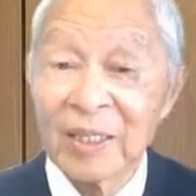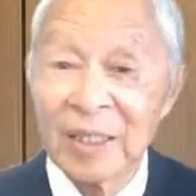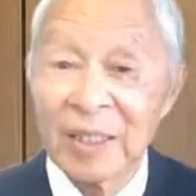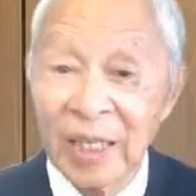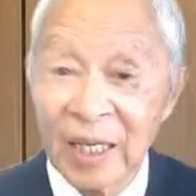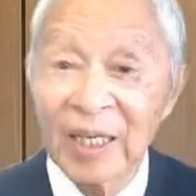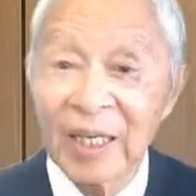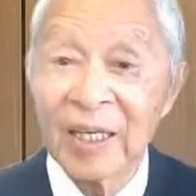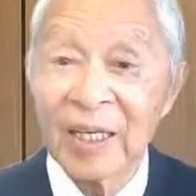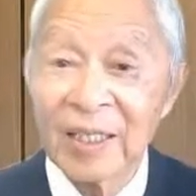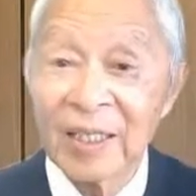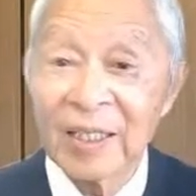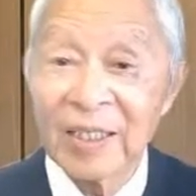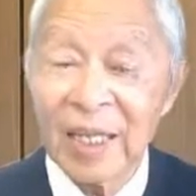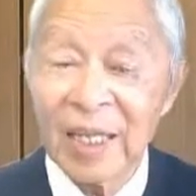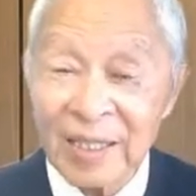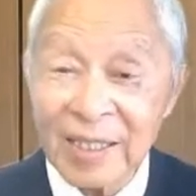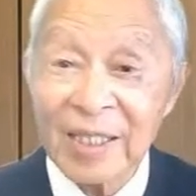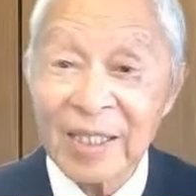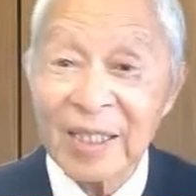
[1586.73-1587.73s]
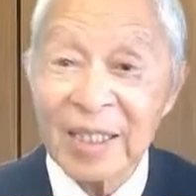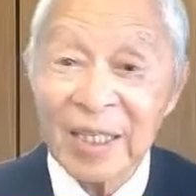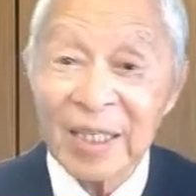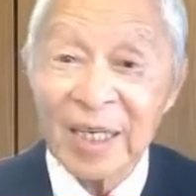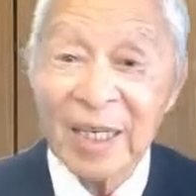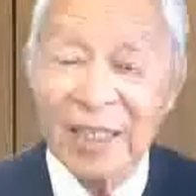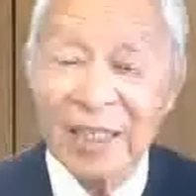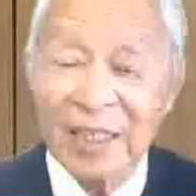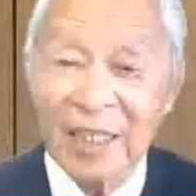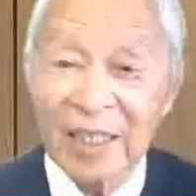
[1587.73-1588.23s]
で、なぜ
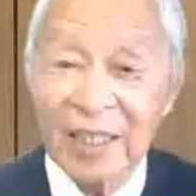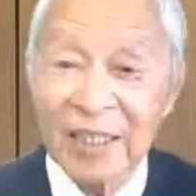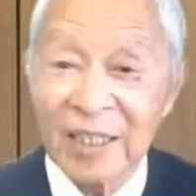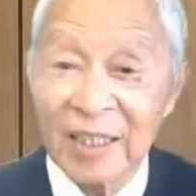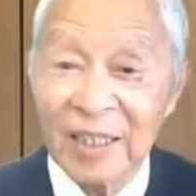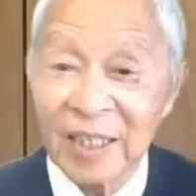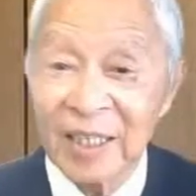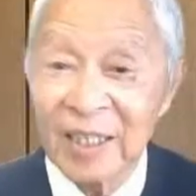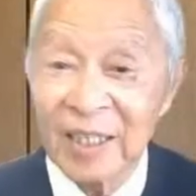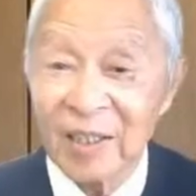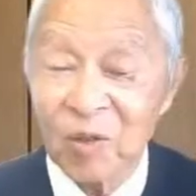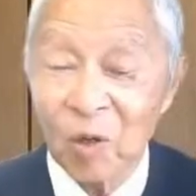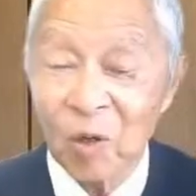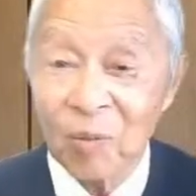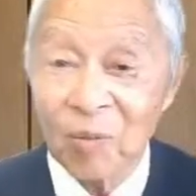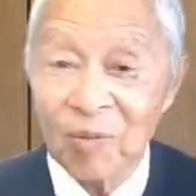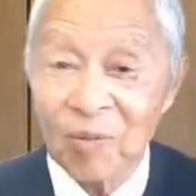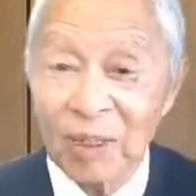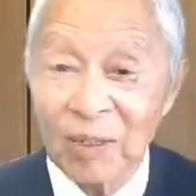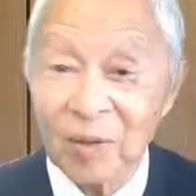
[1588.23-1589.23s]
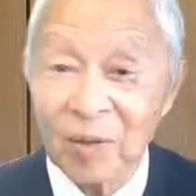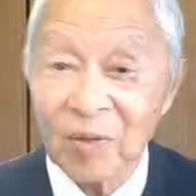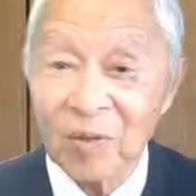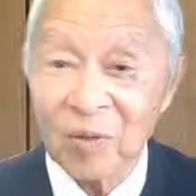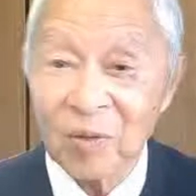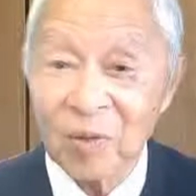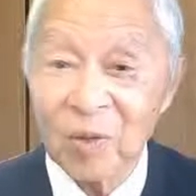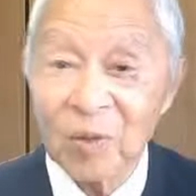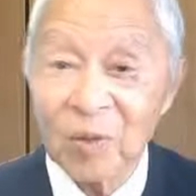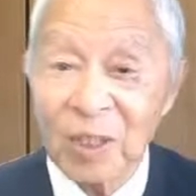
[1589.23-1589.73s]
階段で転ぶかと
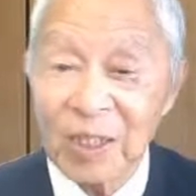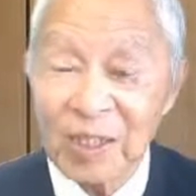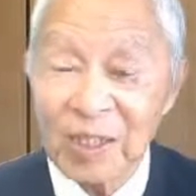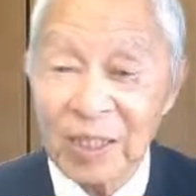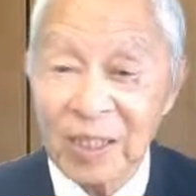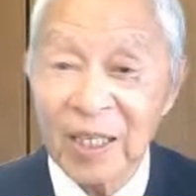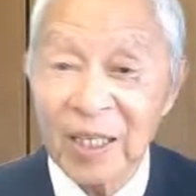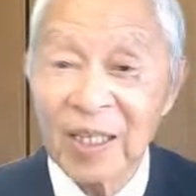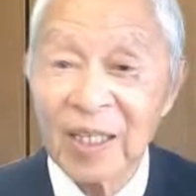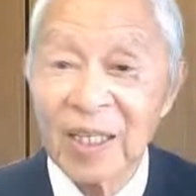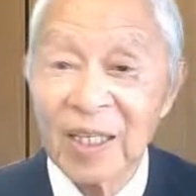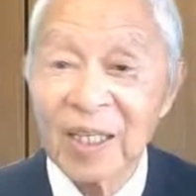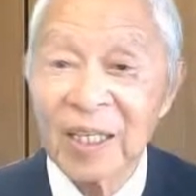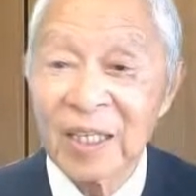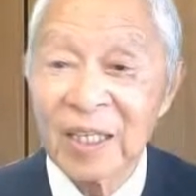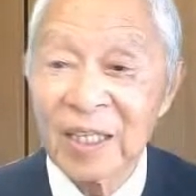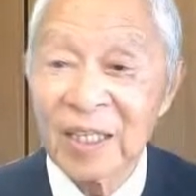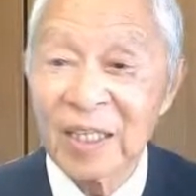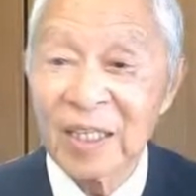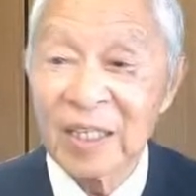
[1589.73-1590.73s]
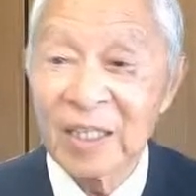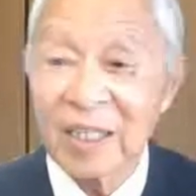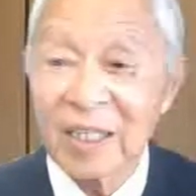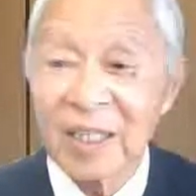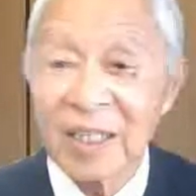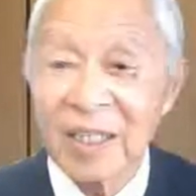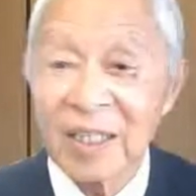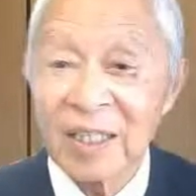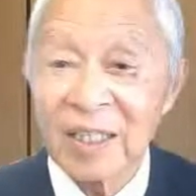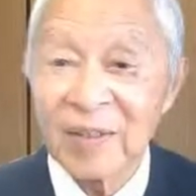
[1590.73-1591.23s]
いうのをですね、
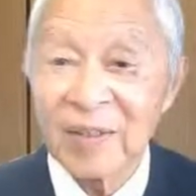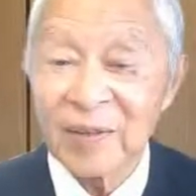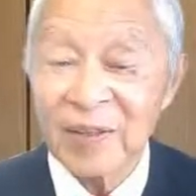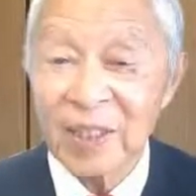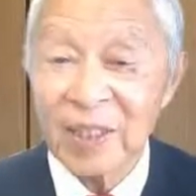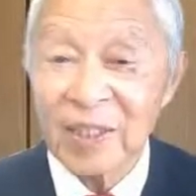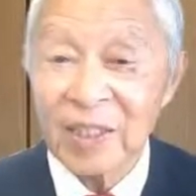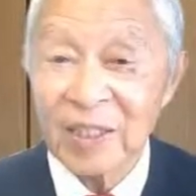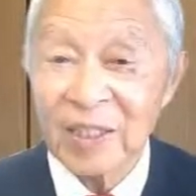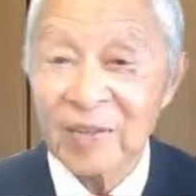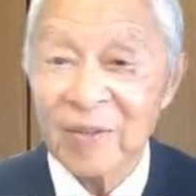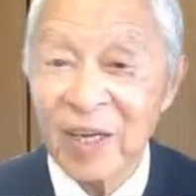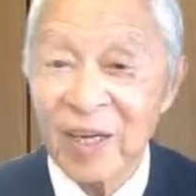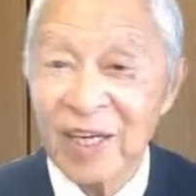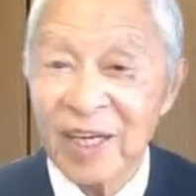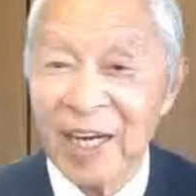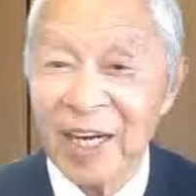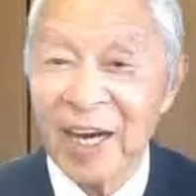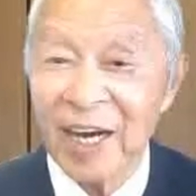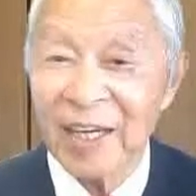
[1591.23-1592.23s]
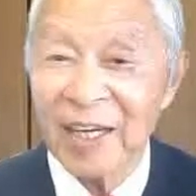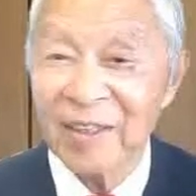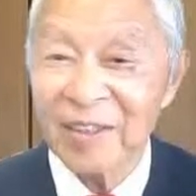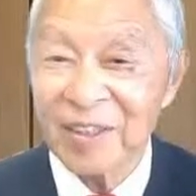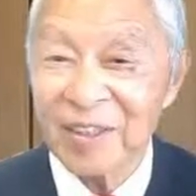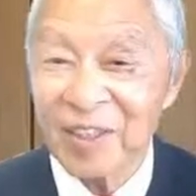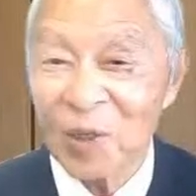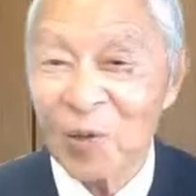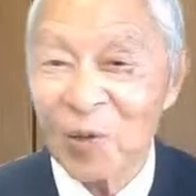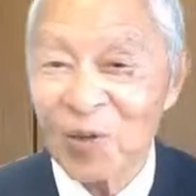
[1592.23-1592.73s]
えー、私はあ
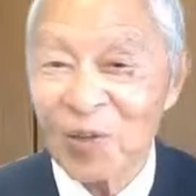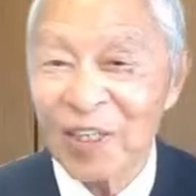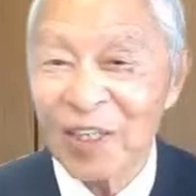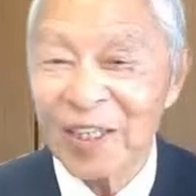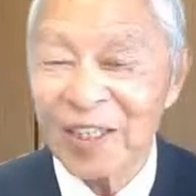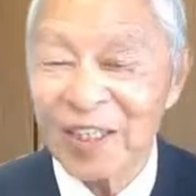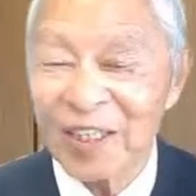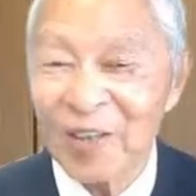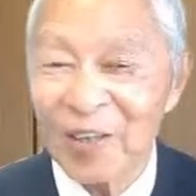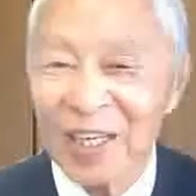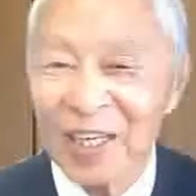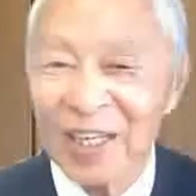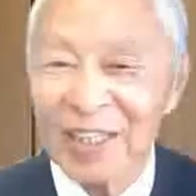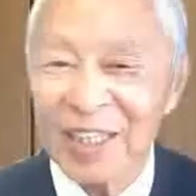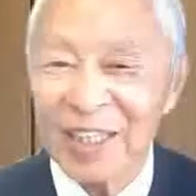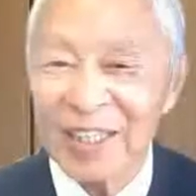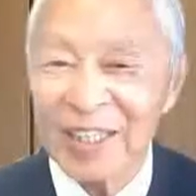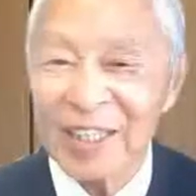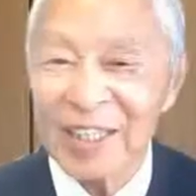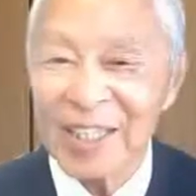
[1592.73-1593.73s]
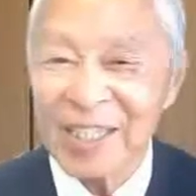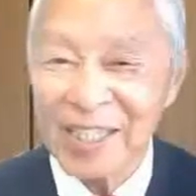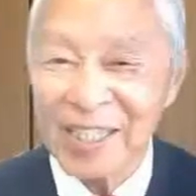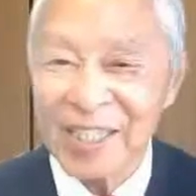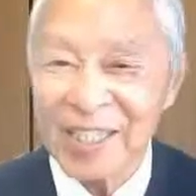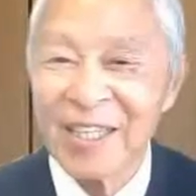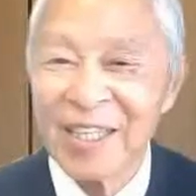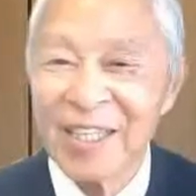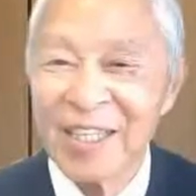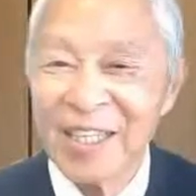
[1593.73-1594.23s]
るところの駅の階段でで
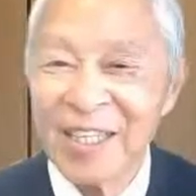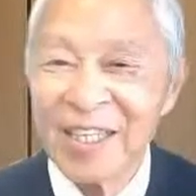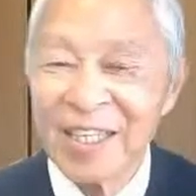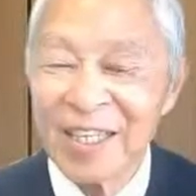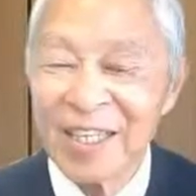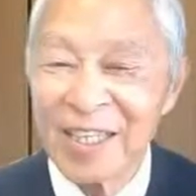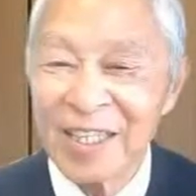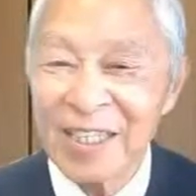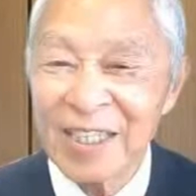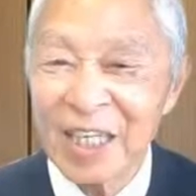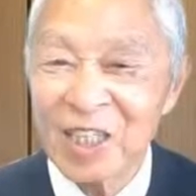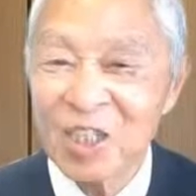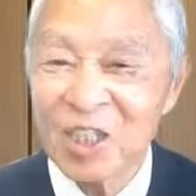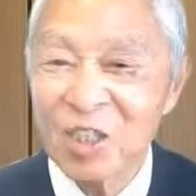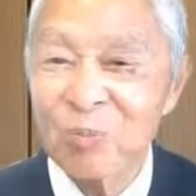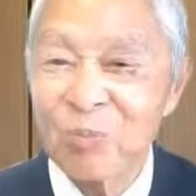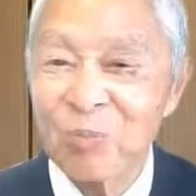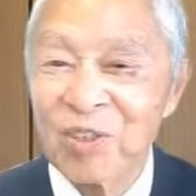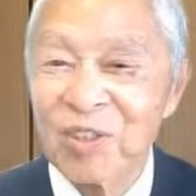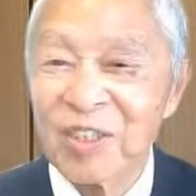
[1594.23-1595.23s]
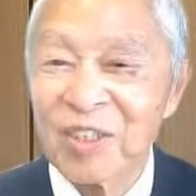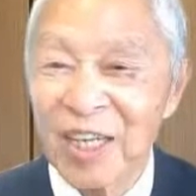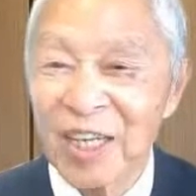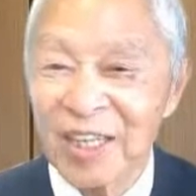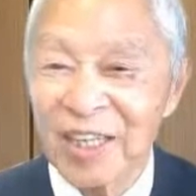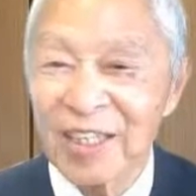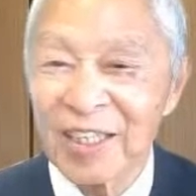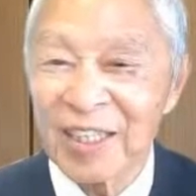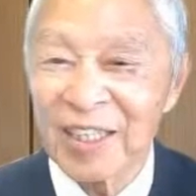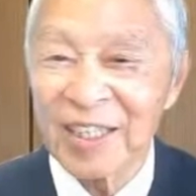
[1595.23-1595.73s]
すね、えー、30分ぐ
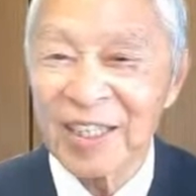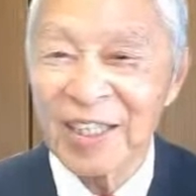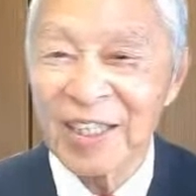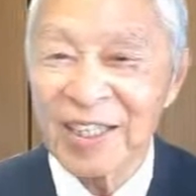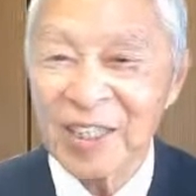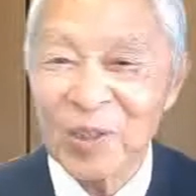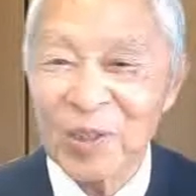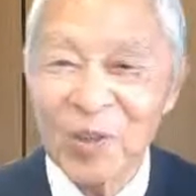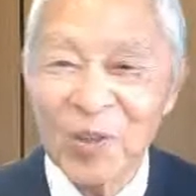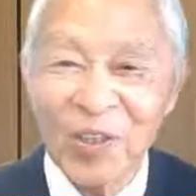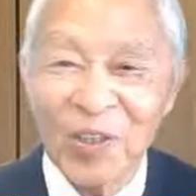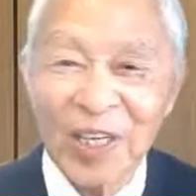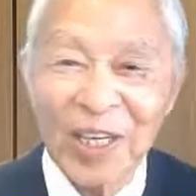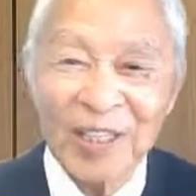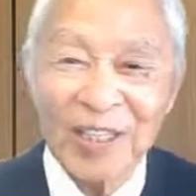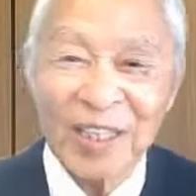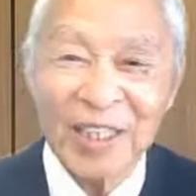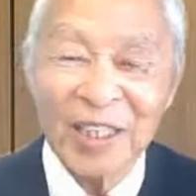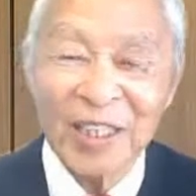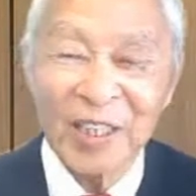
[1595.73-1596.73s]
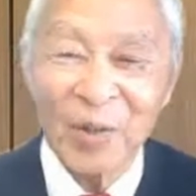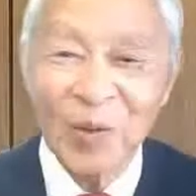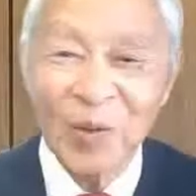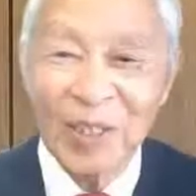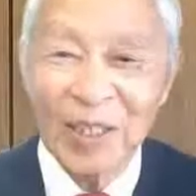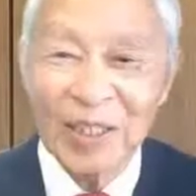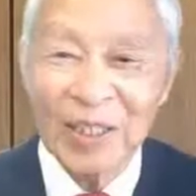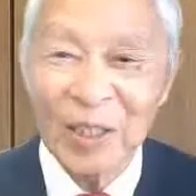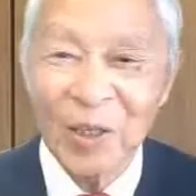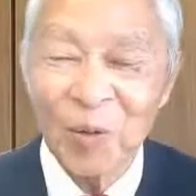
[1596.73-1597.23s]
らい、えー、人の階段の降
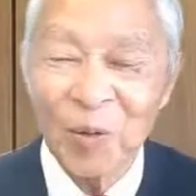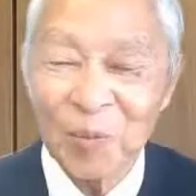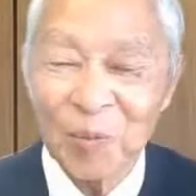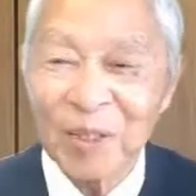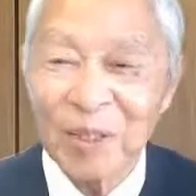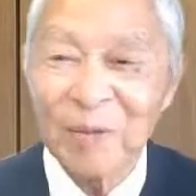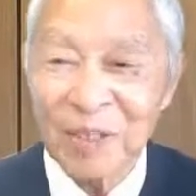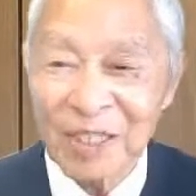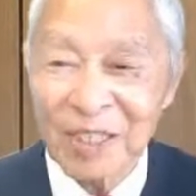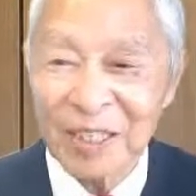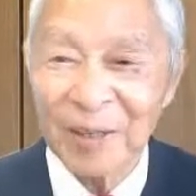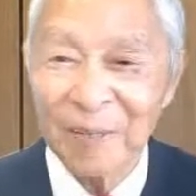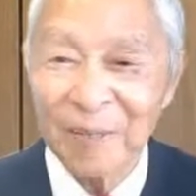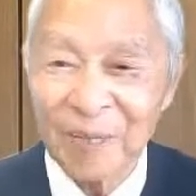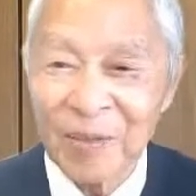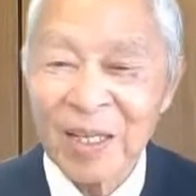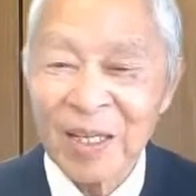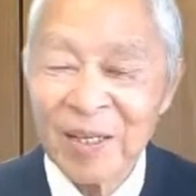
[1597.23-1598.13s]
り方を見てました。